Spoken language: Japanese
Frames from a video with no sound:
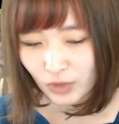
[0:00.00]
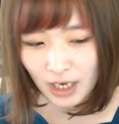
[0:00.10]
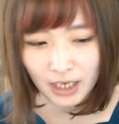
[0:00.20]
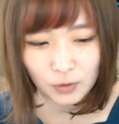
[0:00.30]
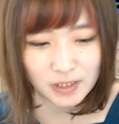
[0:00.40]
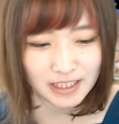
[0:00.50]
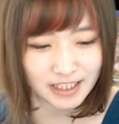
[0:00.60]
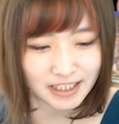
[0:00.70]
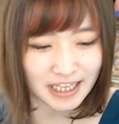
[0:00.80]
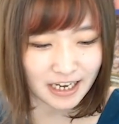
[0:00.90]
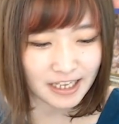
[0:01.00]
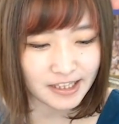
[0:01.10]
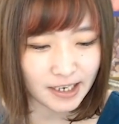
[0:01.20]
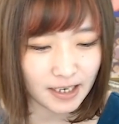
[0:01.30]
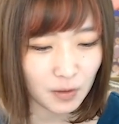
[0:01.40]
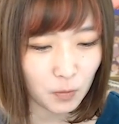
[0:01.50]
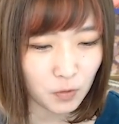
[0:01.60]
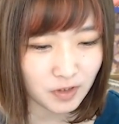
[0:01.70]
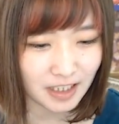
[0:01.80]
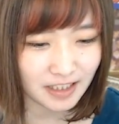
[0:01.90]
カードにしてなかったから
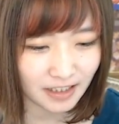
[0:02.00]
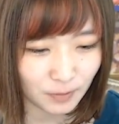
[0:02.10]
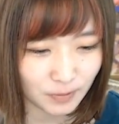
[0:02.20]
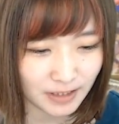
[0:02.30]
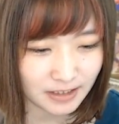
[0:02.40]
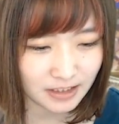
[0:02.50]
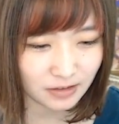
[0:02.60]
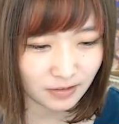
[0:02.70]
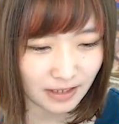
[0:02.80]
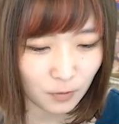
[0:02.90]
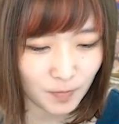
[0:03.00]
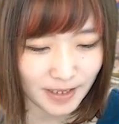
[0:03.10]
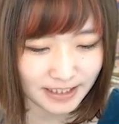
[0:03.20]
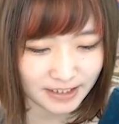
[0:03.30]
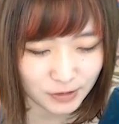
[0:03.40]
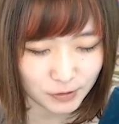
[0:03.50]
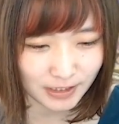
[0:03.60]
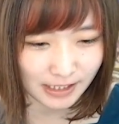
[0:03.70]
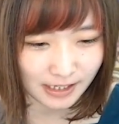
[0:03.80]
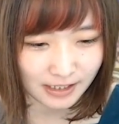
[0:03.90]
怒ってんだろうなきっとなごめんねする
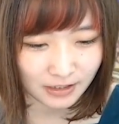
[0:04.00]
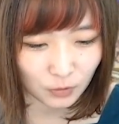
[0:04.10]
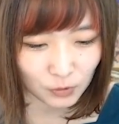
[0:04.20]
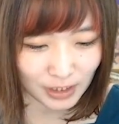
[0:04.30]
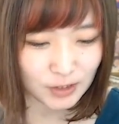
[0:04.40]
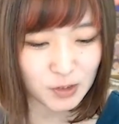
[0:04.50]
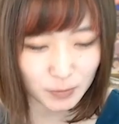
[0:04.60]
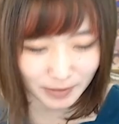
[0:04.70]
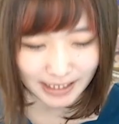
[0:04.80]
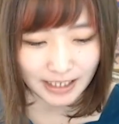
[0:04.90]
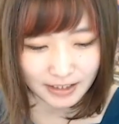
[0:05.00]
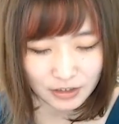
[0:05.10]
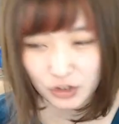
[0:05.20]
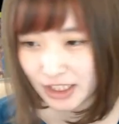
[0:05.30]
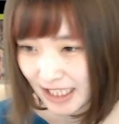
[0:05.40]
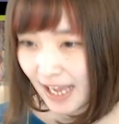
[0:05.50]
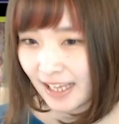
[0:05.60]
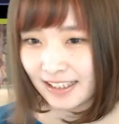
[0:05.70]
からこの後するから許して